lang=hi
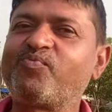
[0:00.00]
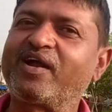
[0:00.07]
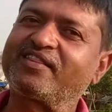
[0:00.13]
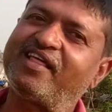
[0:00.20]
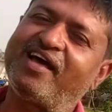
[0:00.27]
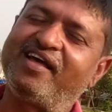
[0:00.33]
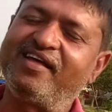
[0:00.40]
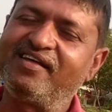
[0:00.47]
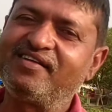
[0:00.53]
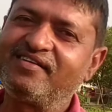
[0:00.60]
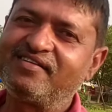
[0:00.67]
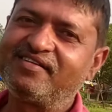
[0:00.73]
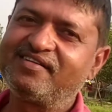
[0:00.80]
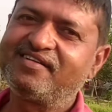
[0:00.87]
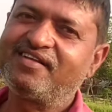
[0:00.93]
किलो फरता है
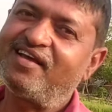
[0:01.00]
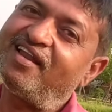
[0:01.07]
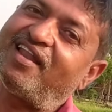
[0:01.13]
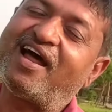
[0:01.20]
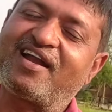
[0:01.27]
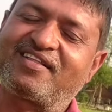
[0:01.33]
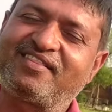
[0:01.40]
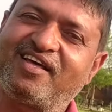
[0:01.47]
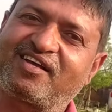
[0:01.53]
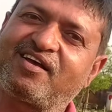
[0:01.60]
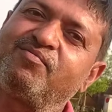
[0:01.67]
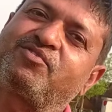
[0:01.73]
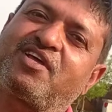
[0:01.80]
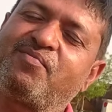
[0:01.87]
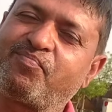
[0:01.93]
लास्ट तक लास्ट
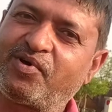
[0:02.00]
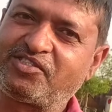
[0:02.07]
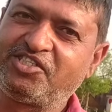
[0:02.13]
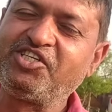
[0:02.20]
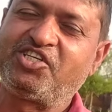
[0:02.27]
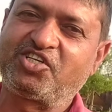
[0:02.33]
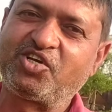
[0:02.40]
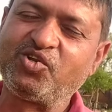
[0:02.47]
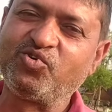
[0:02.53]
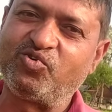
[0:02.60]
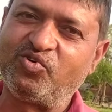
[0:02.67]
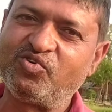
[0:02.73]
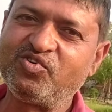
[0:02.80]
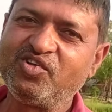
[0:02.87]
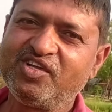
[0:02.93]
तक कम से कम पच्चीस
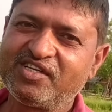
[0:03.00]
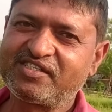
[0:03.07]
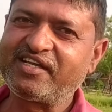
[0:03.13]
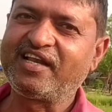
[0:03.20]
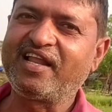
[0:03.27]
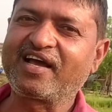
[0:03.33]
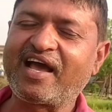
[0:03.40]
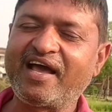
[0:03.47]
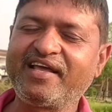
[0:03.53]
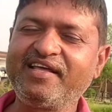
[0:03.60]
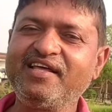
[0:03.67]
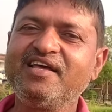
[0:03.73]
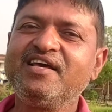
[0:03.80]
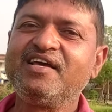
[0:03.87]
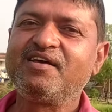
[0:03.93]
किलो से
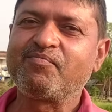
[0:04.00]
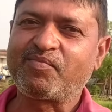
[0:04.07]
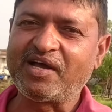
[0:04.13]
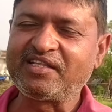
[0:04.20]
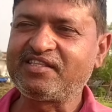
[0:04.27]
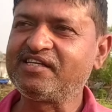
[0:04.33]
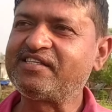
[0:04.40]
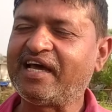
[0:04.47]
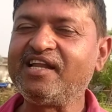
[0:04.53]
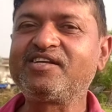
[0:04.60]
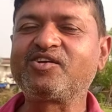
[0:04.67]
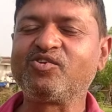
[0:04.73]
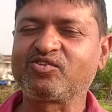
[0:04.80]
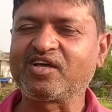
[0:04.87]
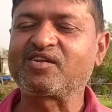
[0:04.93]
लगाई पैंतीस
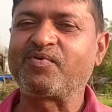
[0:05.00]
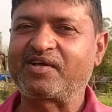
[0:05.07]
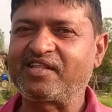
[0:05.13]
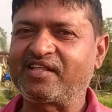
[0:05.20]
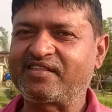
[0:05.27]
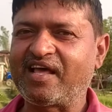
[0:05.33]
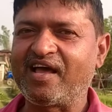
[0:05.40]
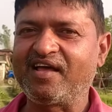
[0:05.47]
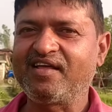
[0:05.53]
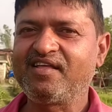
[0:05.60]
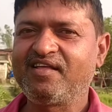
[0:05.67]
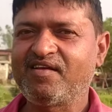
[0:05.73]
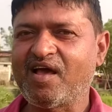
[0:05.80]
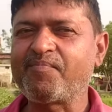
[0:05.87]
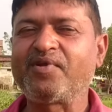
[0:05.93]
चालीस किलो तक फरता है
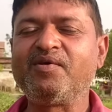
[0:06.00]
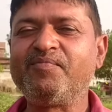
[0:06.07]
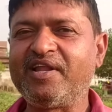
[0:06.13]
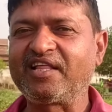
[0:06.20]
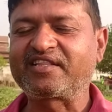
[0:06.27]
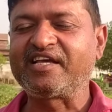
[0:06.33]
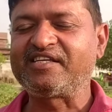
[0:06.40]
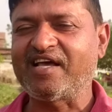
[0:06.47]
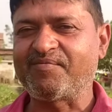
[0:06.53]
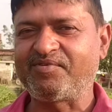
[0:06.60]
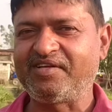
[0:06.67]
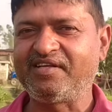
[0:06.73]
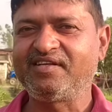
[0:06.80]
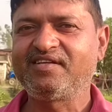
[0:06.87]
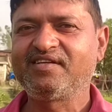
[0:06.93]
तो अपने मेहनत के
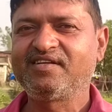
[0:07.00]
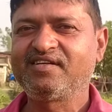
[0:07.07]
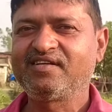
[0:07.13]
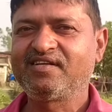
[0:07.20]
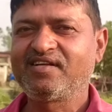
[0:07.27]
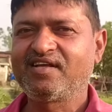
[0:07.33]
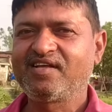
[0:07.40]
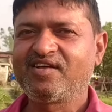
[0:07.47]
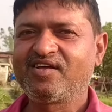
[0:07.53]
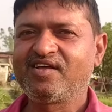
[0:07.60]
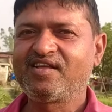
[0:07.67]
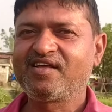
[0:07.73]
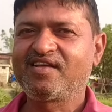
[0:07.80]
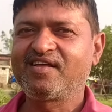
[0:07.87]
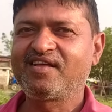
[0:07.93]
हिसाब से तो और
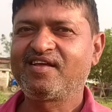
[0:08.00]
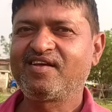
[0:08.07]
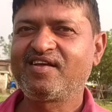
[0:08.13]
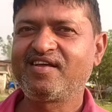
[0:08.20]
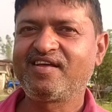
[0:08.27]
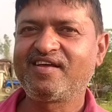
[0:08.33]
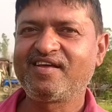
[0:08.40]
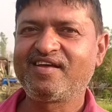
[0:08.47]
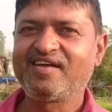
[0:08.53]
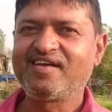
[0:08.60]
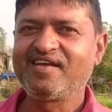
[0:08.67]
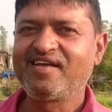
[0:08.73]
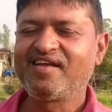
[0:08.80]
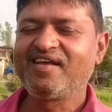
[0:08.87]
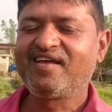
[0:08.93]
एक किलो पे कितना
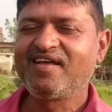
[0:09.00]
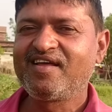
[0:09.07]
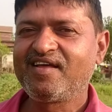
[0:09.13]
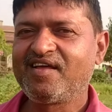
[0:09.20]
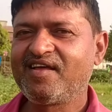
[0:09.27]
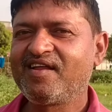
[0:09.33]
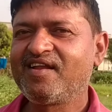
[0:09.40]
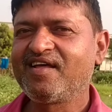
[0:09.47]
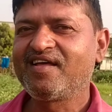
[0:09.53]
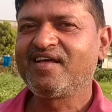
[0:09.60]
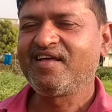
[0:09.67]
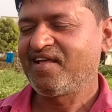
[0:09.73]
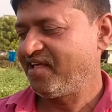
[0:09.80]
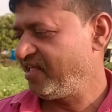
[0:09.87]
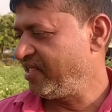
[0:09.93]
पीस चढ़ जाता
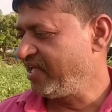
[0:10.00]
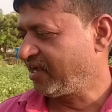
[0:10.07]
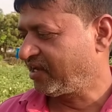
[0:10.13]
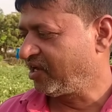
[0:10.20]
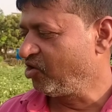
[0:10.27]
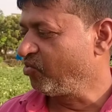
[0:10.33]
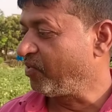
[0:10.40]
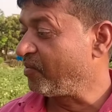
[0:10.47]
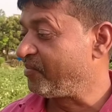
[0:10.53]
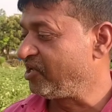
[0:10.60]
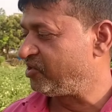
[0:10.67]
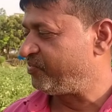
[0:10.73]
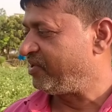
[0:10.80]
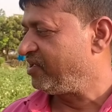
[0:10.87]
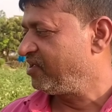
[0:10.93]
होगा एक अच्छा
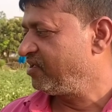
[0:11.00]
अच्छा